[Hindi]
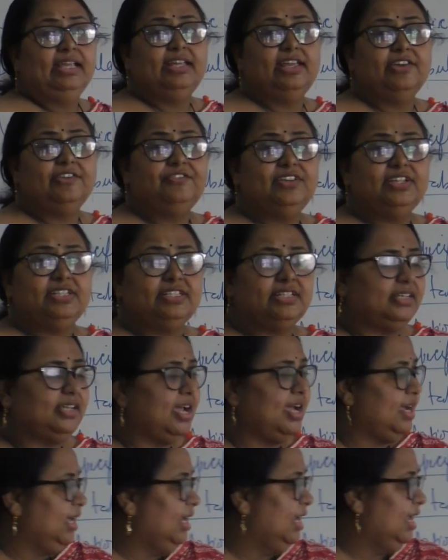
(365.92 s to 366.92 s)
ये फीचर
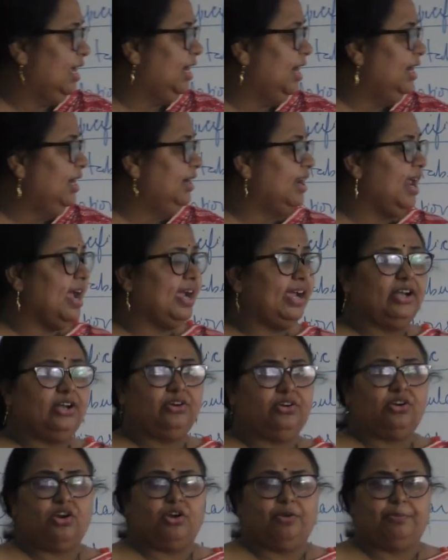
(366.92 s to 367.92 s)
क्या कहलाएगा ड्रैग
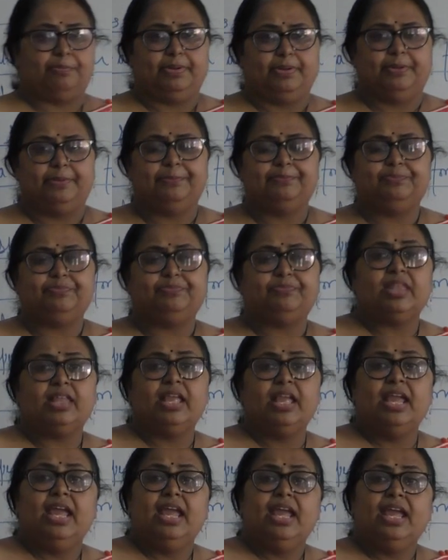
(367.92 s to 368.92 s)
एंड ड्रॉप
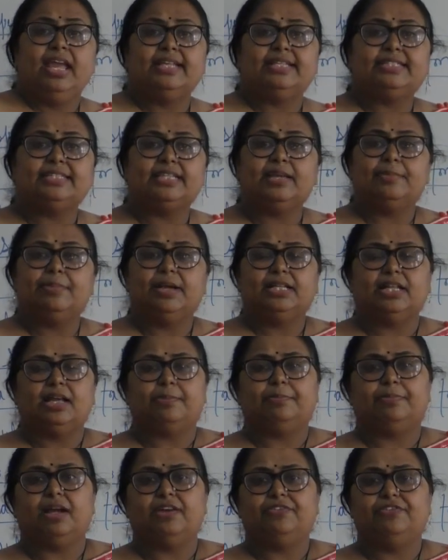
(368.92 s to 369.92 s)
इसके बाद
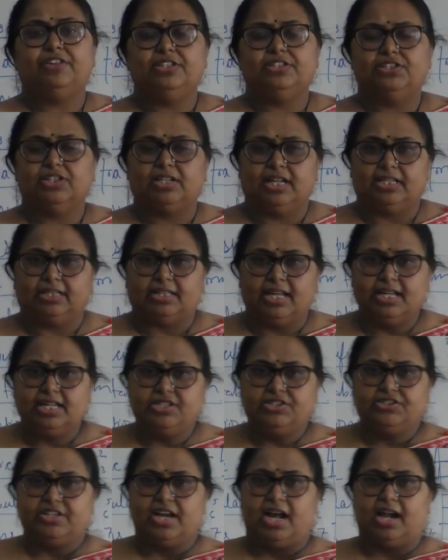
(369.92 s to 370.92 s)
आपका फीचर आता
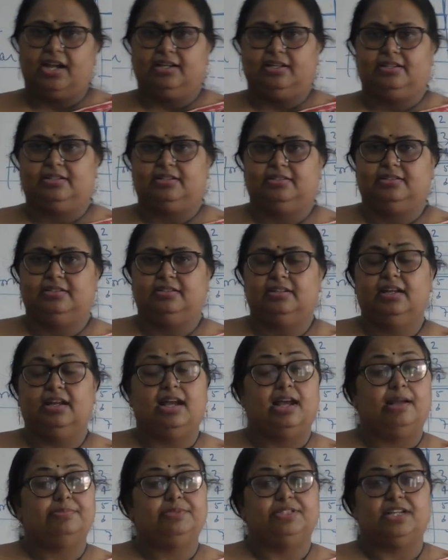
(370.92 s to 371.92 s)
है चार्ट
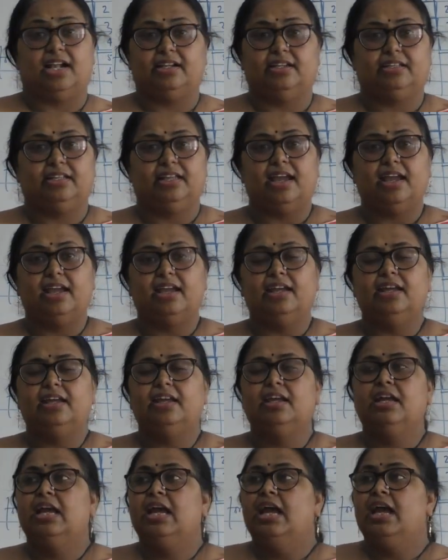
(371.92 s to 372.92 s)
अब चार्ट क्या है
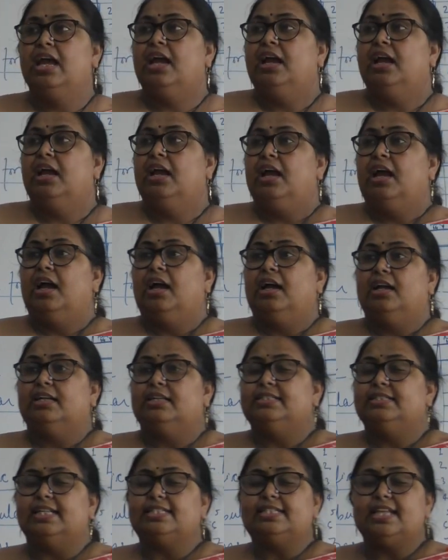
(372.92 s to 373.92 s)

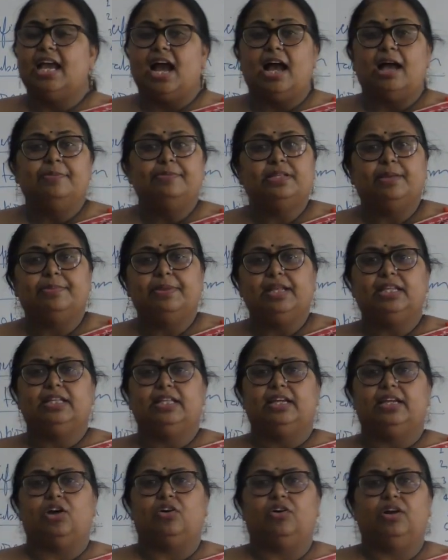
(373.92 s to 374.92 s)
जैसे आप सभी ने
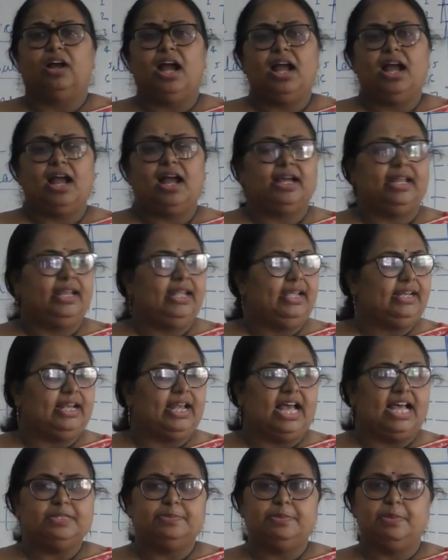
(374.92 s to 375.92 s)
देखा होगा अगर एक
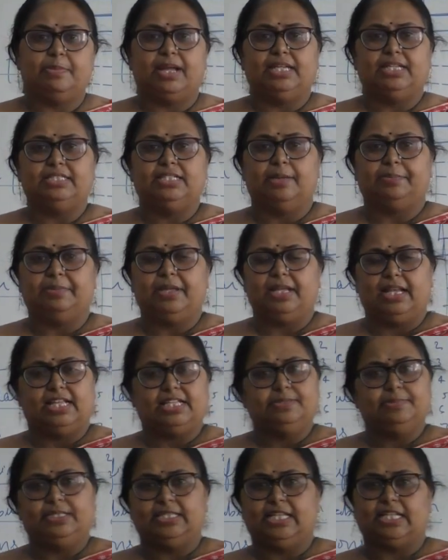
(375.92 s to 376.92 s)
क्लास में मान लीजिए आपकी
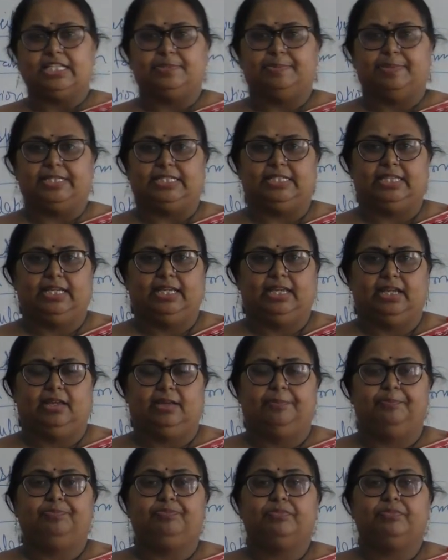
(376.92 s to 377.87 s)
क्लास में दस बच्चे हैं